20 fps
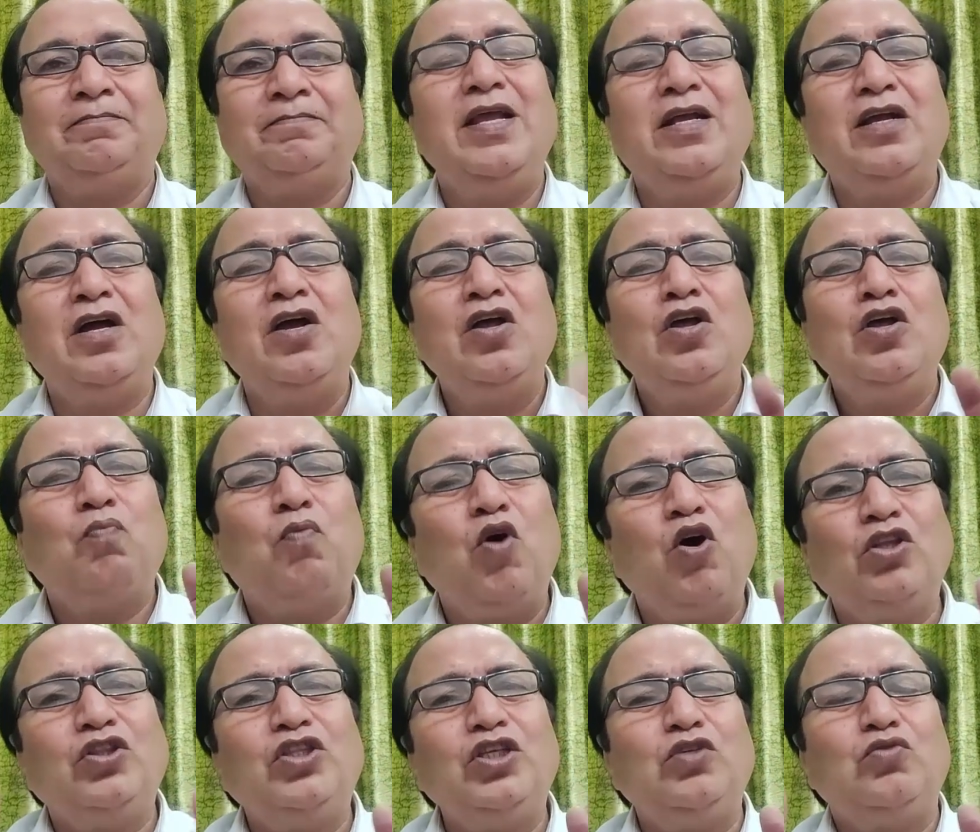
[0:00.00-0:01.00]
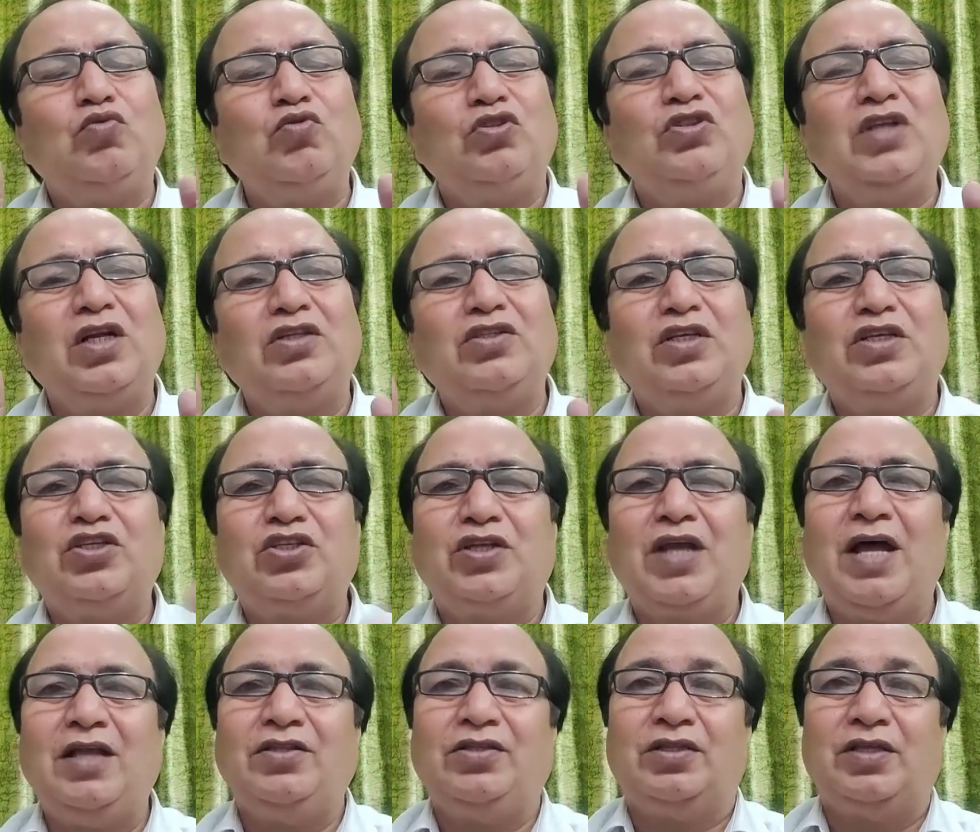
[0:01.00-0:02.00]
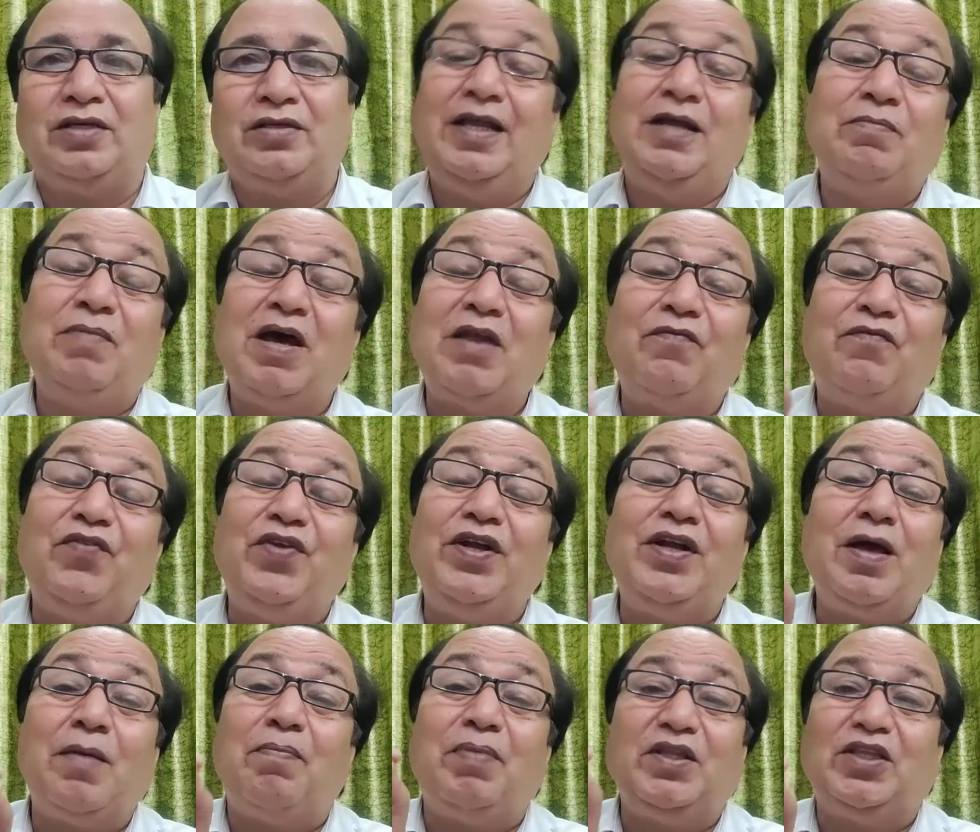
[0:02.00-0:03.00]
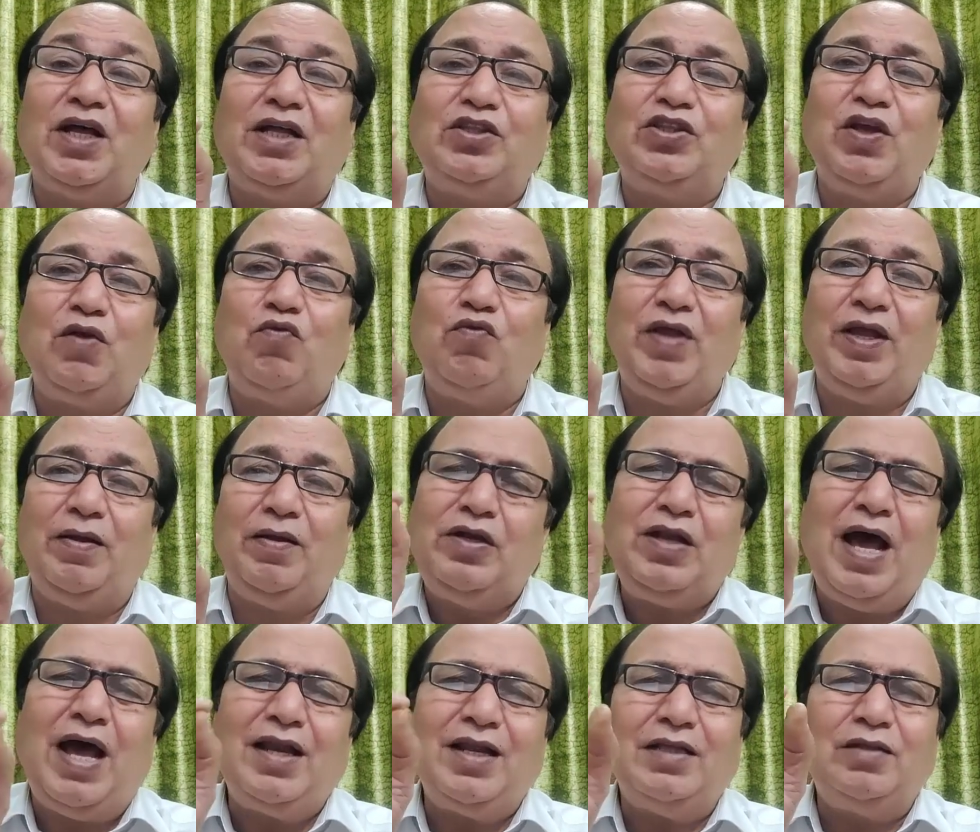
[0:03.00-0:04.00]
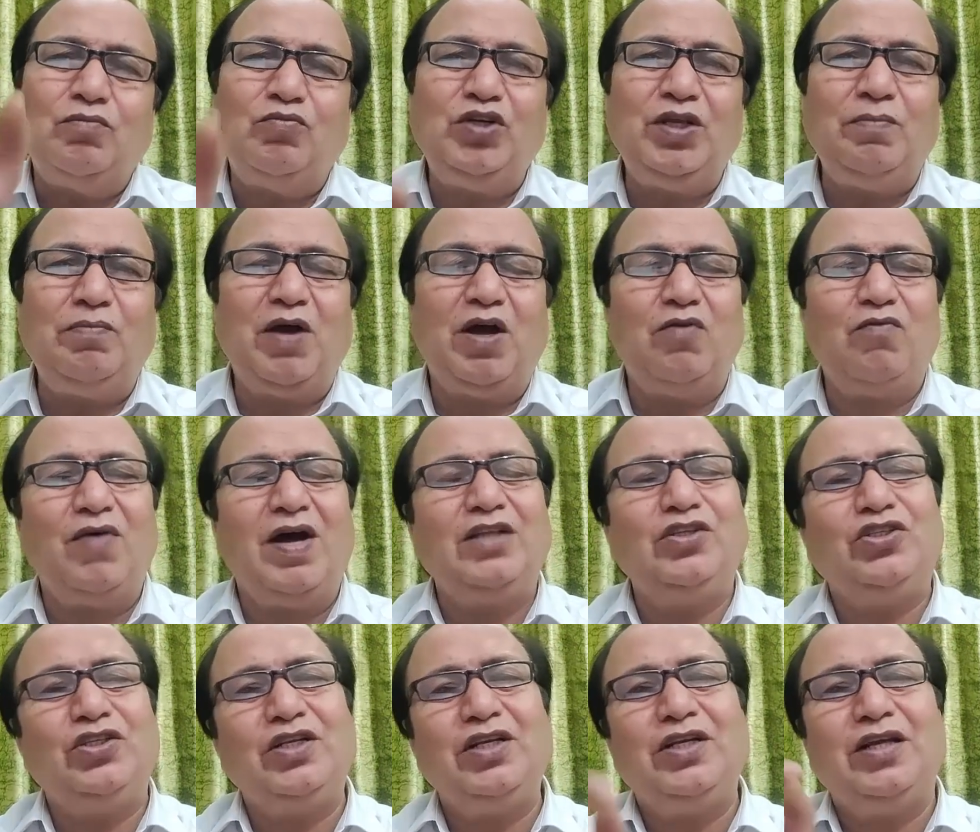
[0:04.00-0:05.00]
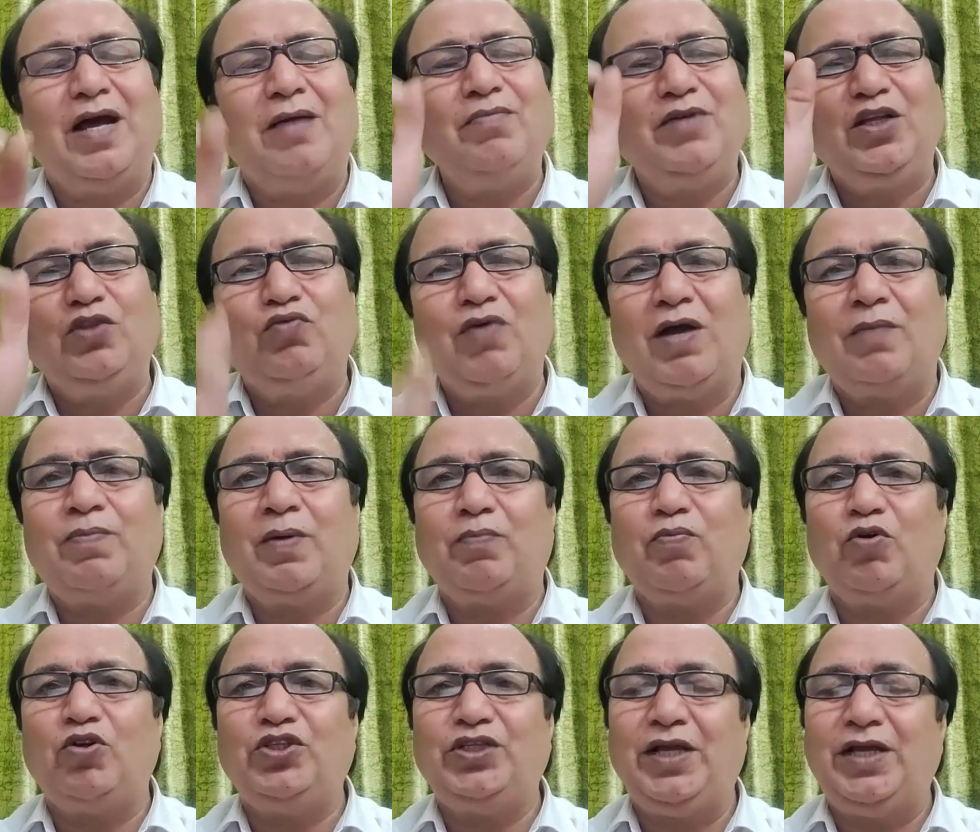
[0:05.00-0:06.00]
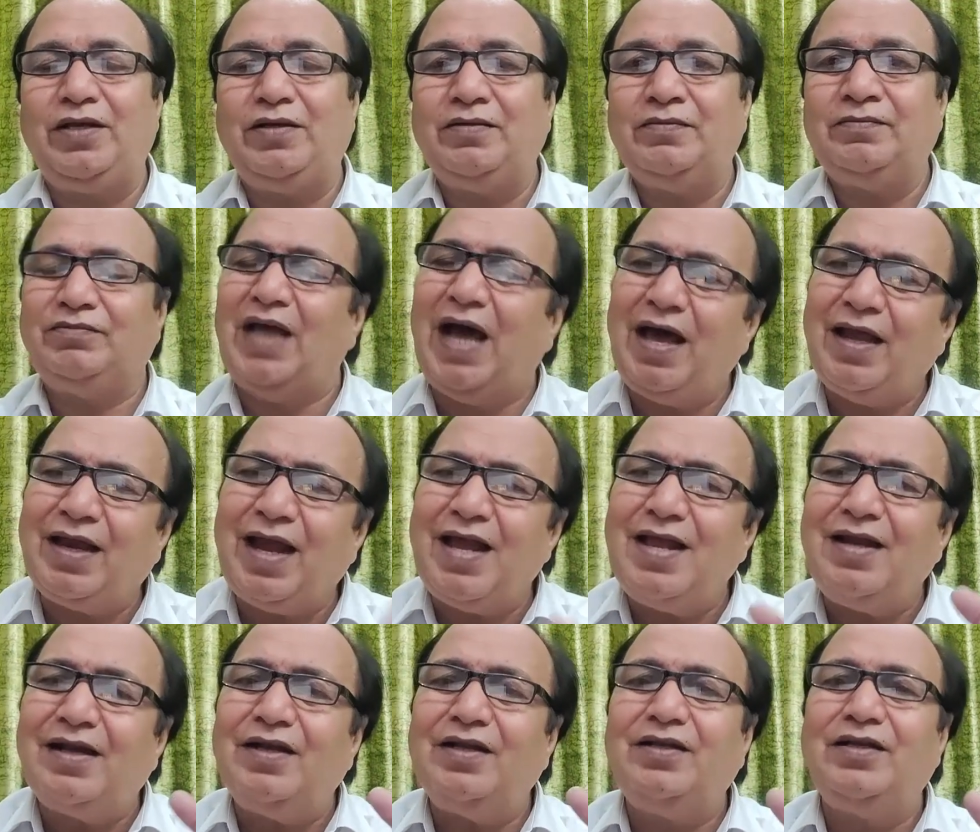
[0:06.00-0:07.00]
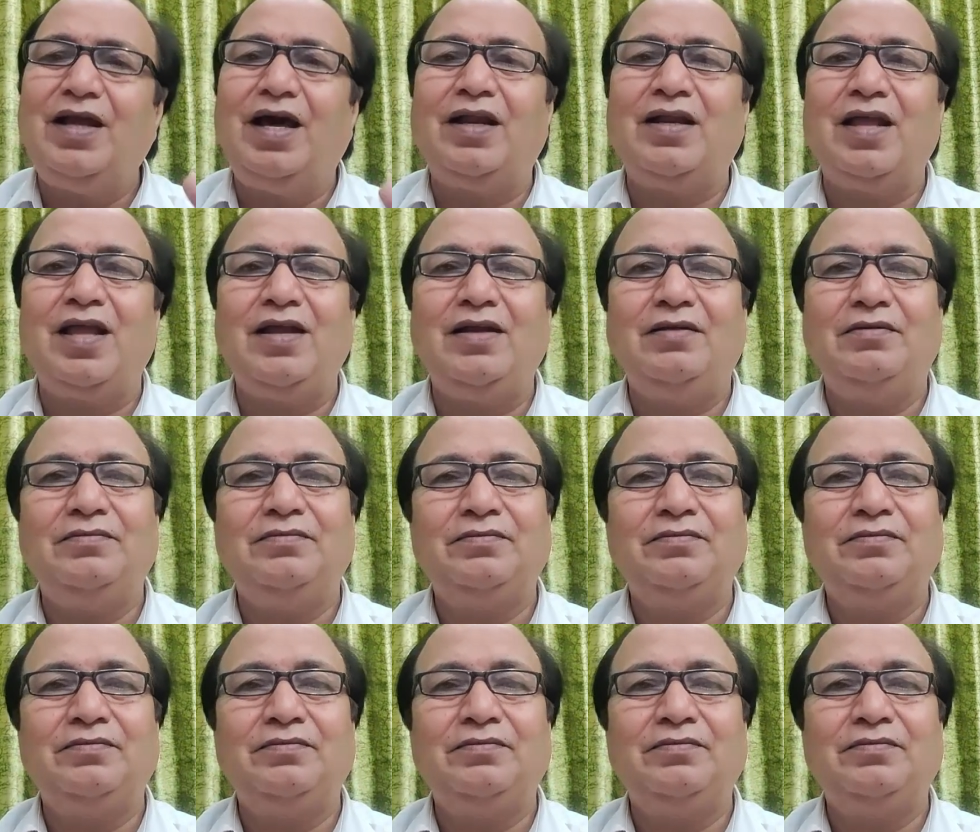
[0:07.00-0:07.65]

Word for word: एक बहुत ही सुंदर दृष्टांत एक बार वीणा बजाते हुए नारद मुनि भगवान श्री राम के द्वार पर पहुंचे नारायण नारायण